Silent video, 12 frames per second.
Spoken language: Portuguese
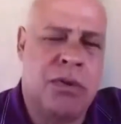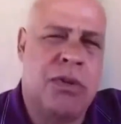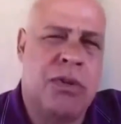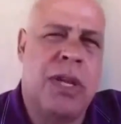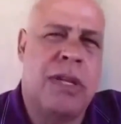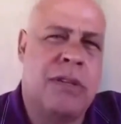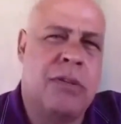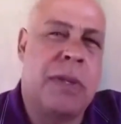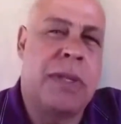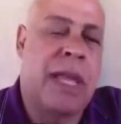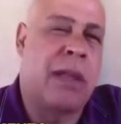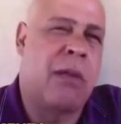Hoje em dia
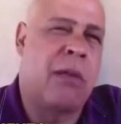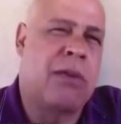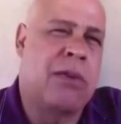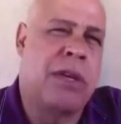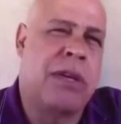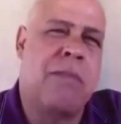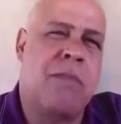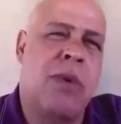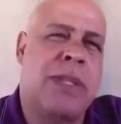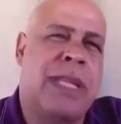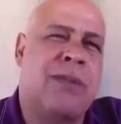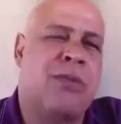existe uma tecnologia que
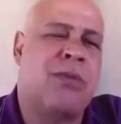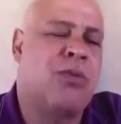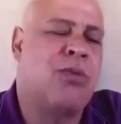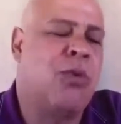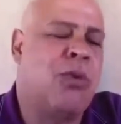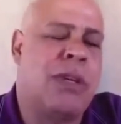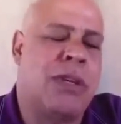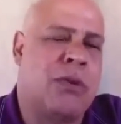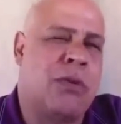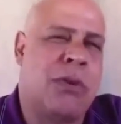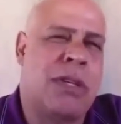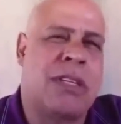monta todas
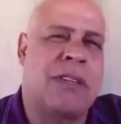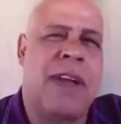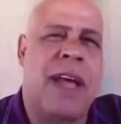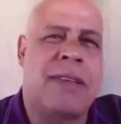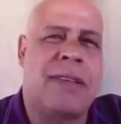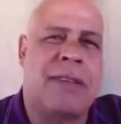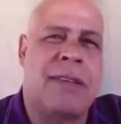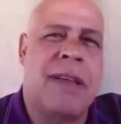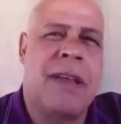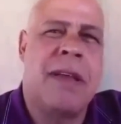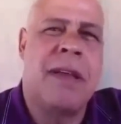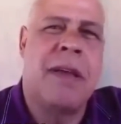as coisas
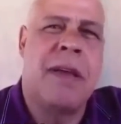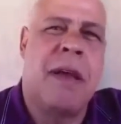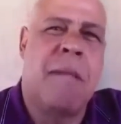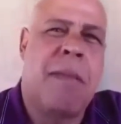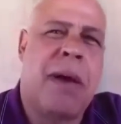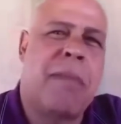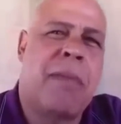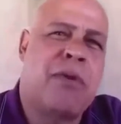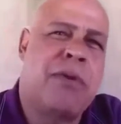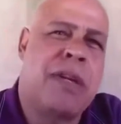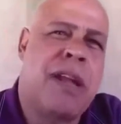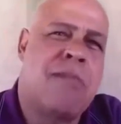falsas para
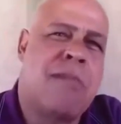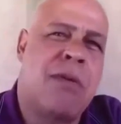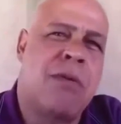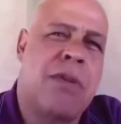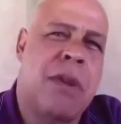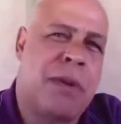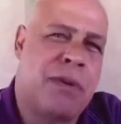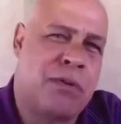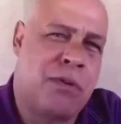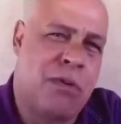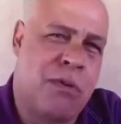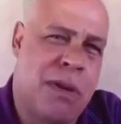prejudicar uma outra
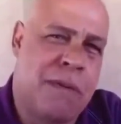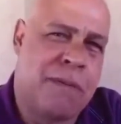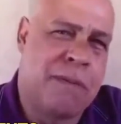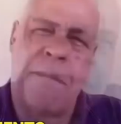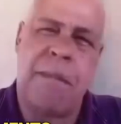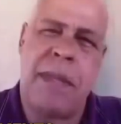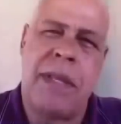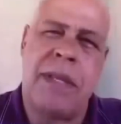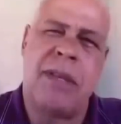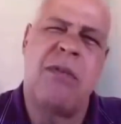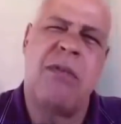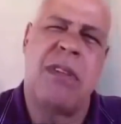pessoa.
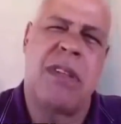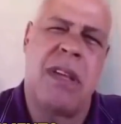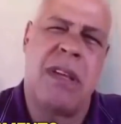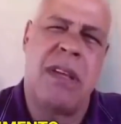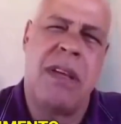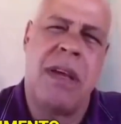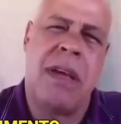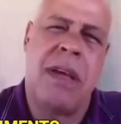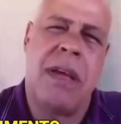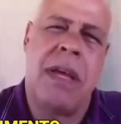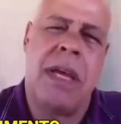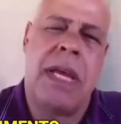Escuta,
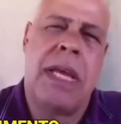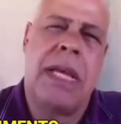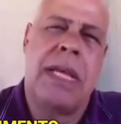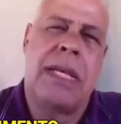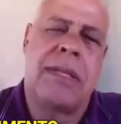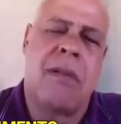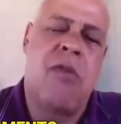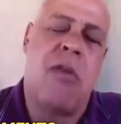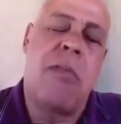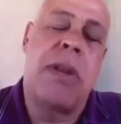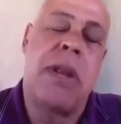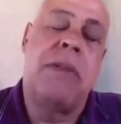
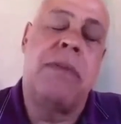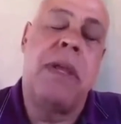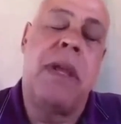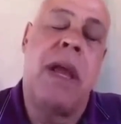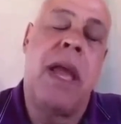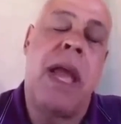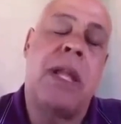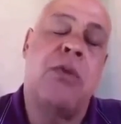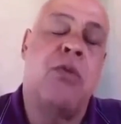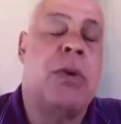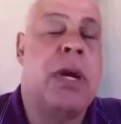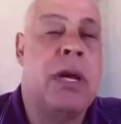Samuel Mariano tem
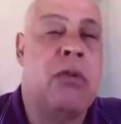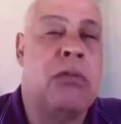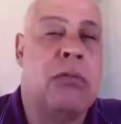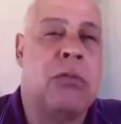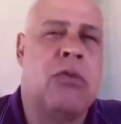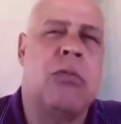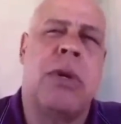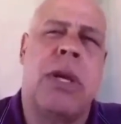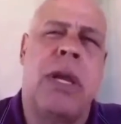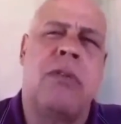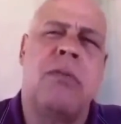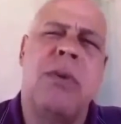ganhado ganho ganha, como
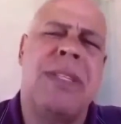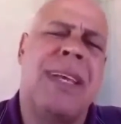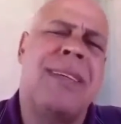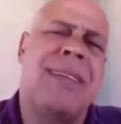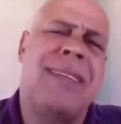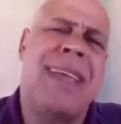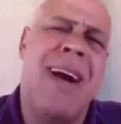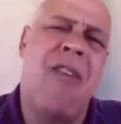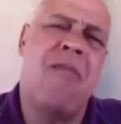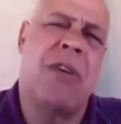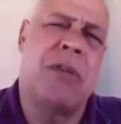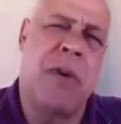queiram, muitas
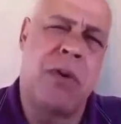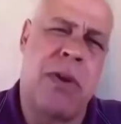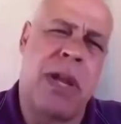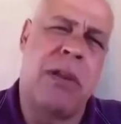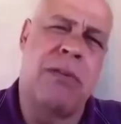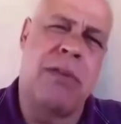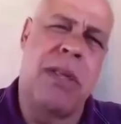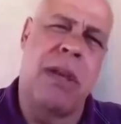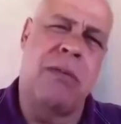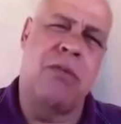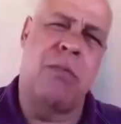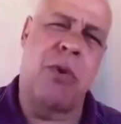almas para o reino de
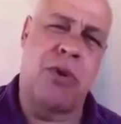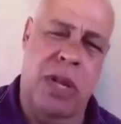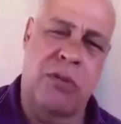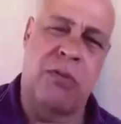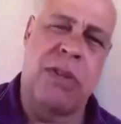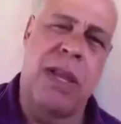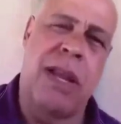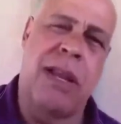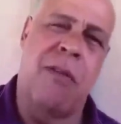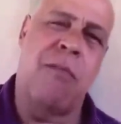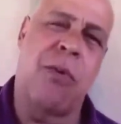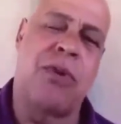Deus. O projeto
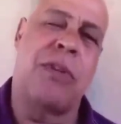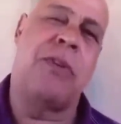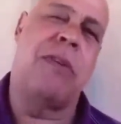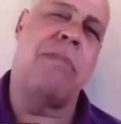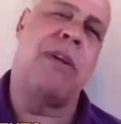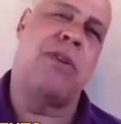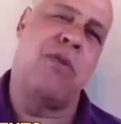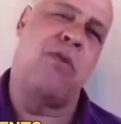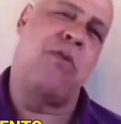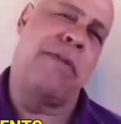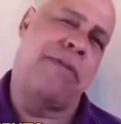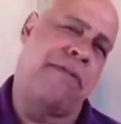dele é um projeto que
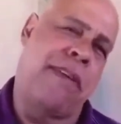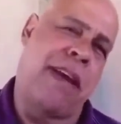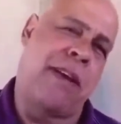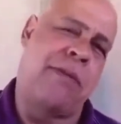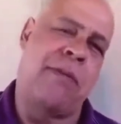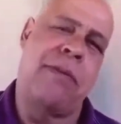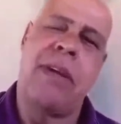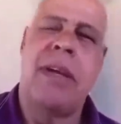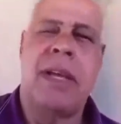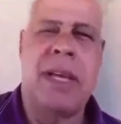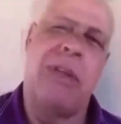mexeu com o inferno.